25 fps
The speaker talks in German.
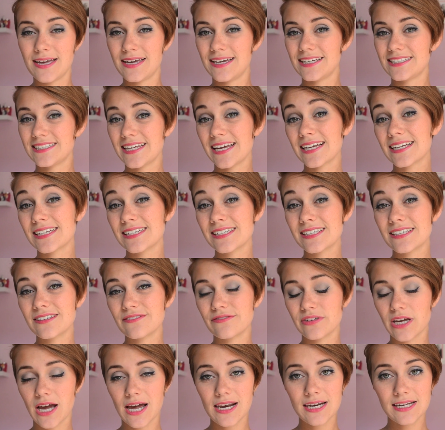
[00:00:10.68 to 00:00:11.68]
Ich denke,
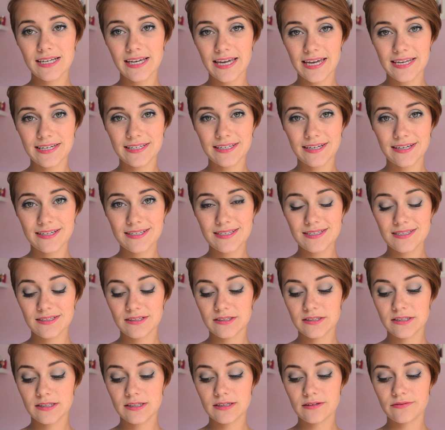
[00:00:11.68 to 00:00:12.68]
wir alle kennen das.
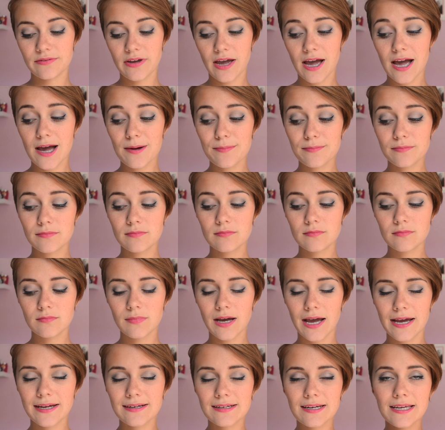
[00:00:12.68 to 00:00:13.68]
Äh, wir haben
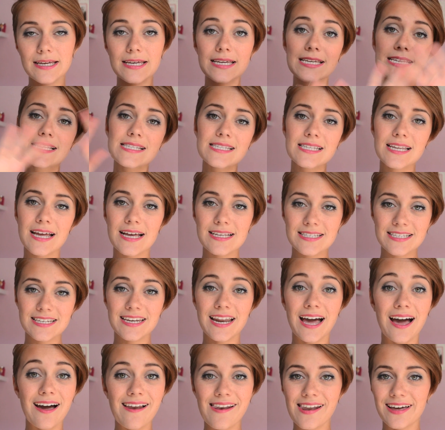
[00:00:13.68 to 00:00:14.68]
ein riesen
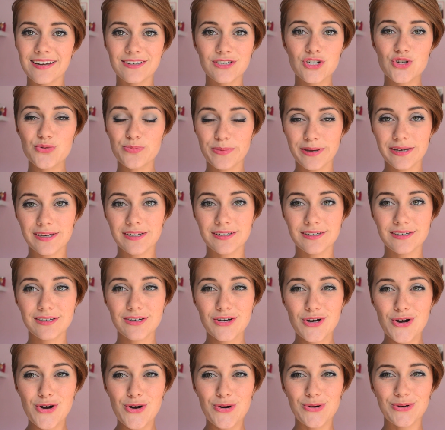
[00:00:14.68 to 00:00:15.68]
Arsenal an Schminke
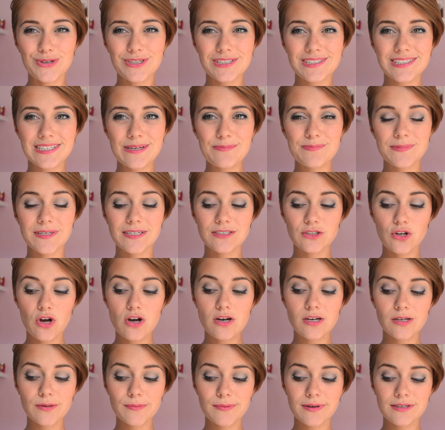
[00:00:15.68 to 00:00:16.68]
und es gibt dann doch
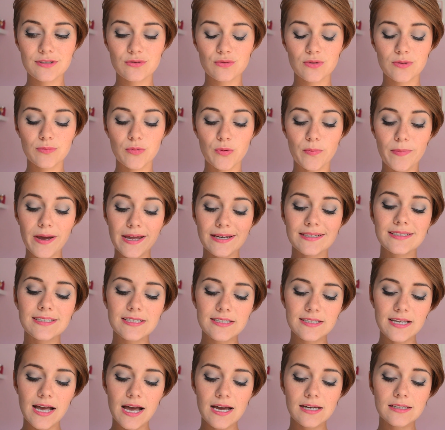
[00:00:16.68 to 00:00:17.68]
immer so im Moment
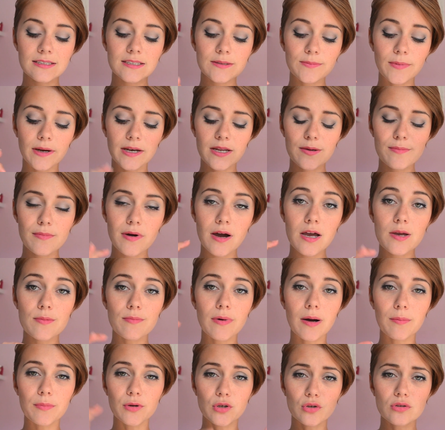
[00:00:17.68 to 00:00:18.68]
die Sachen, die man immer,
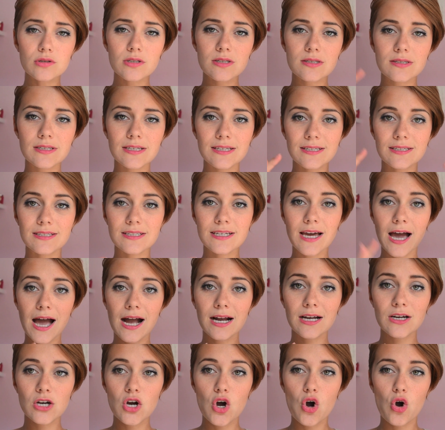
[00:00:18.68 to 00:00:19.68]
immer benutzt, jeden
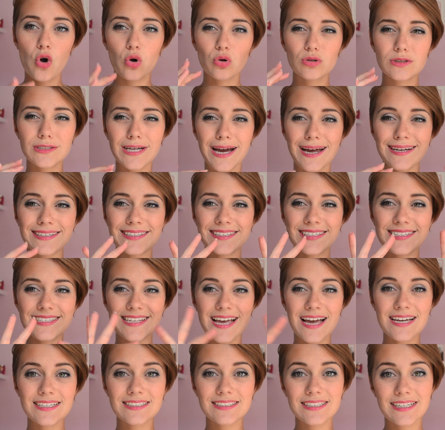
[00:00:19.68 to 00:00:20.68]
Tag und die anderen
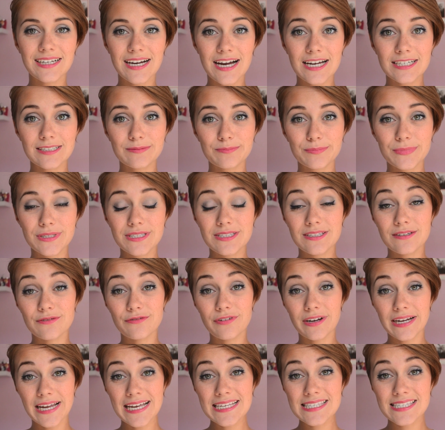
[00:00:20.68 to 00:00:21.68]
Sachen, die geraten ein bisschen in
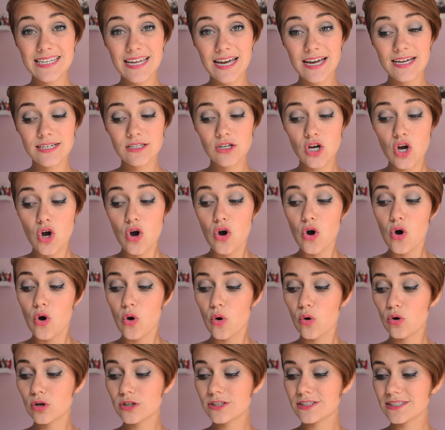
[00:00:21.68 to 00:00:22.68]
Vergessenheit
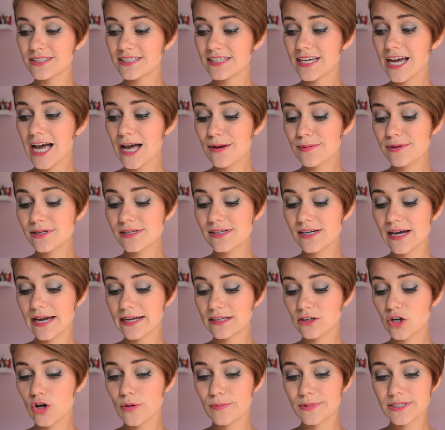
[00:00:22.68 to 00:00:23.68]
und ich habe
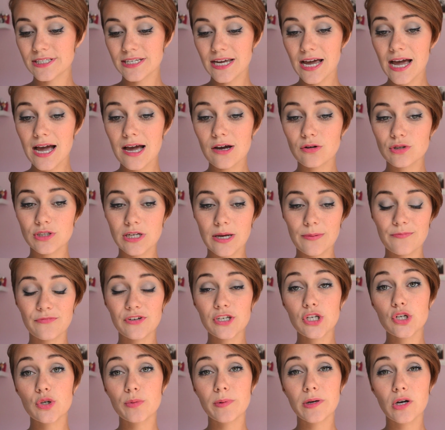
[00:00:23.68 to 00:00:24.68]
einen Kommentar unter einem
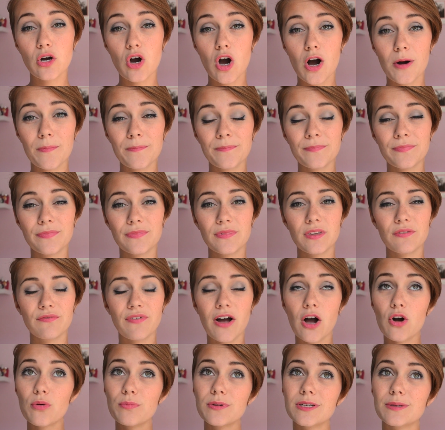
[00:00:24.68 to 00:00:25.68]
Video bekommen,
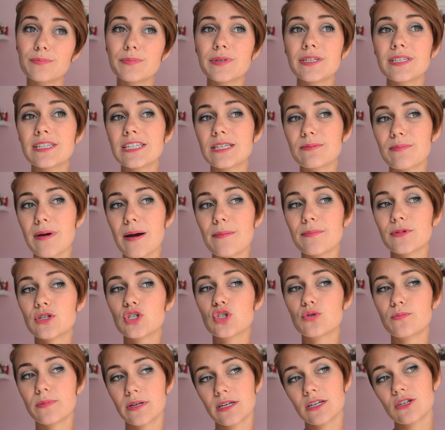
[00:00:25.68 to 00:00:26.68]
warum ich mich nicht mal mit
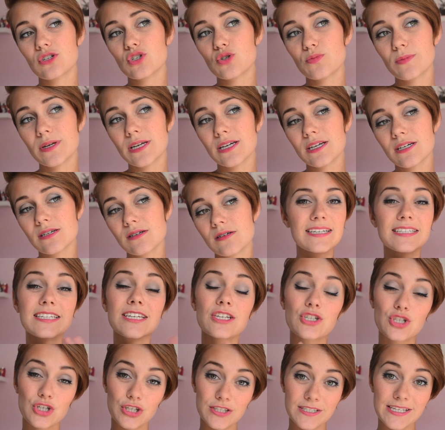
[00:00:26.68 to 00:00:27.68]
Schminke schmink, die
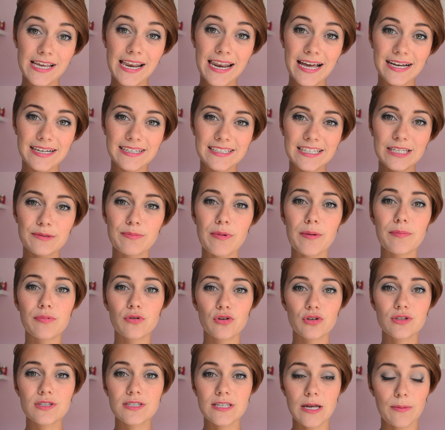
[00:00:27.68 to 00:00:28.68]
ich schon sehr lange nicht mehr
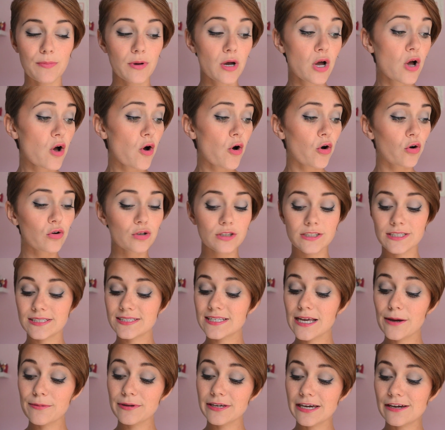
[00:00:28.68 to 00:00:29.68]
benutzt habe. Und jetzt
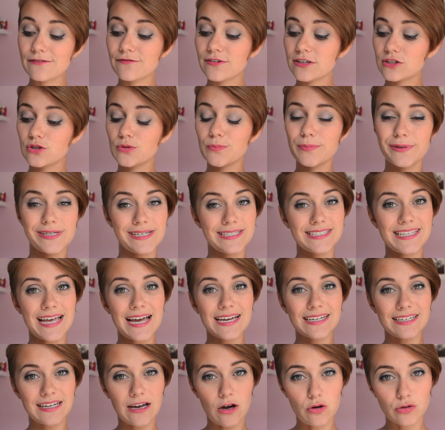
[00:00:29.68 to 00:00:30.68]
habe ich einfach so ein paar
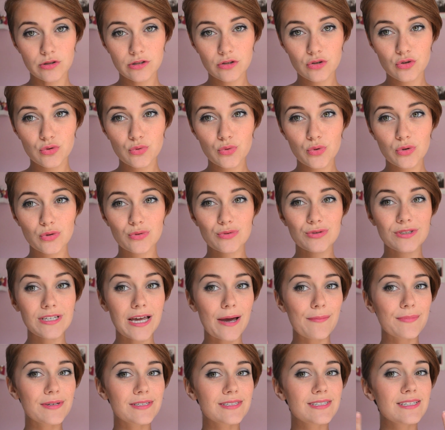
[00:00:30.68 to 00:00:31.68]
Sachen rausgesucht und
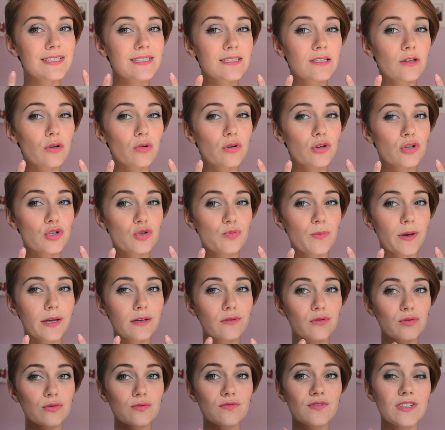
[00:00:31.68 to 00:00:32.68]
damit diesen Look
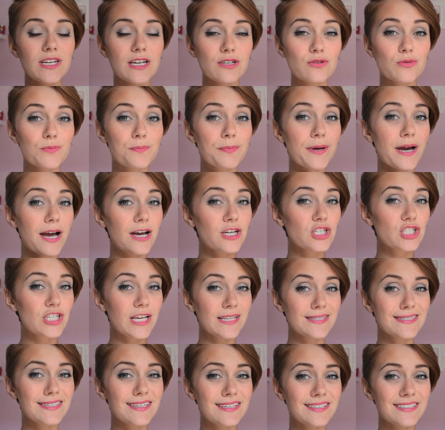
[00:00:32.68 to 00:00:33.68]
geschminkt und wieder so ein paar
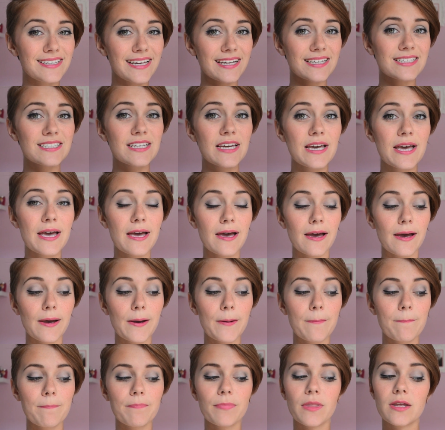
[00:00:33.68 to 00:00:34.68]
Schätze entdeckt,
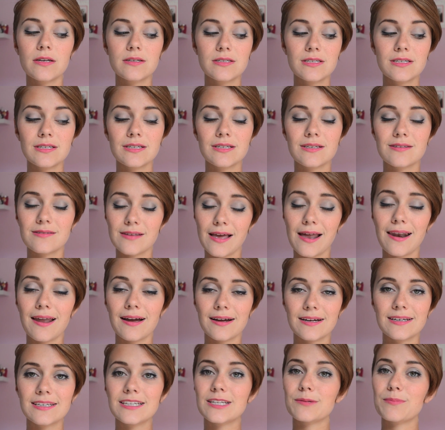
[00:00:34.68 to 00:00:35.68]
ähm, die ich sehr
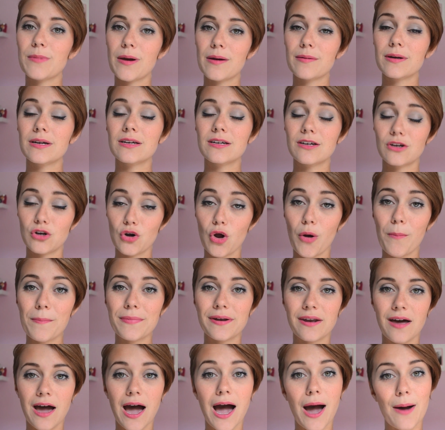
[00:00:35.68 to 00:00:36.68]
lange nicht mehr
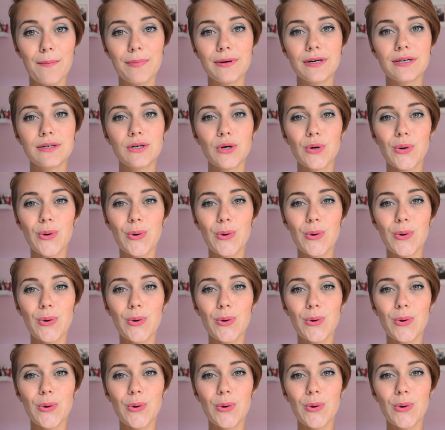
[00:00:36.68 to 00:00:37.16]
genommen habe.